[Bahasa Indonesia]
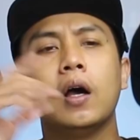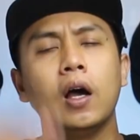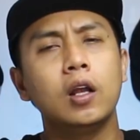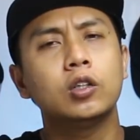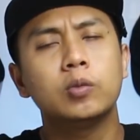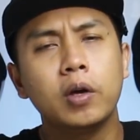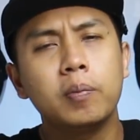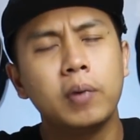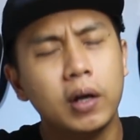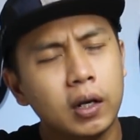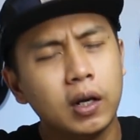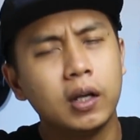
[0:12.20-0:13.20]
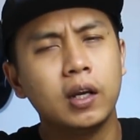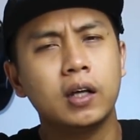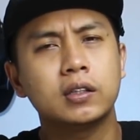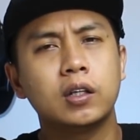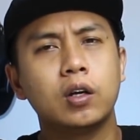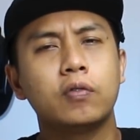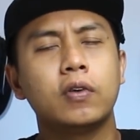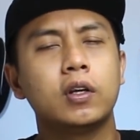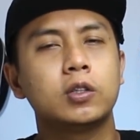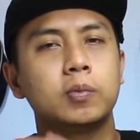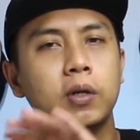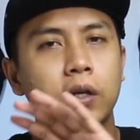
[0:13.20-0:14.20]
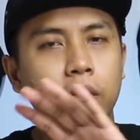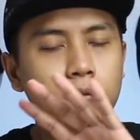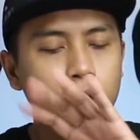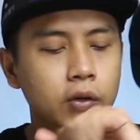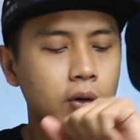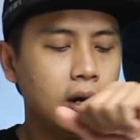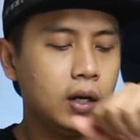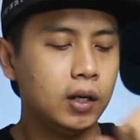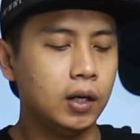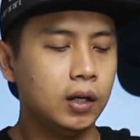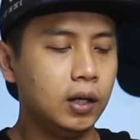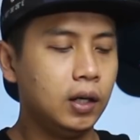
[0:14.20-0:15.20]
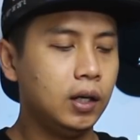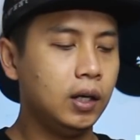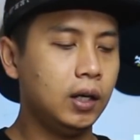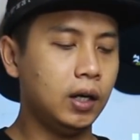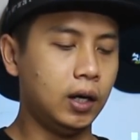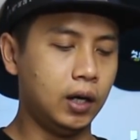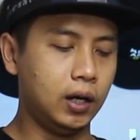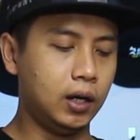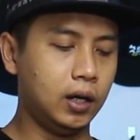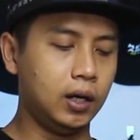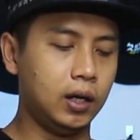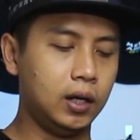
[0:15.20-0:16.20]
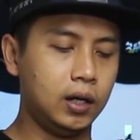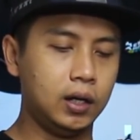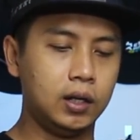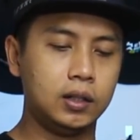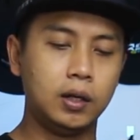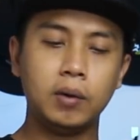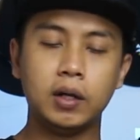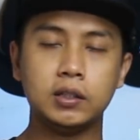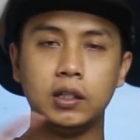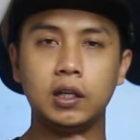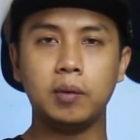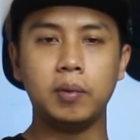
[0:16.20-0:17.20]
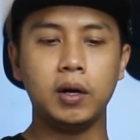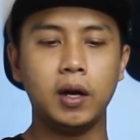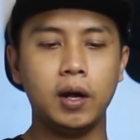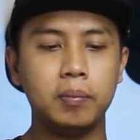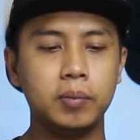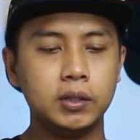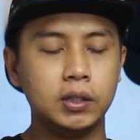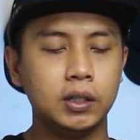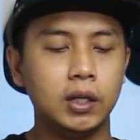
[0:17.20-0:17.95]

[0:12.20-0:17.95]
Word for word: Halo semuanya, balik lagi dengan saya Nuri di video kali ini. Uh, terima kasih kepada Bis.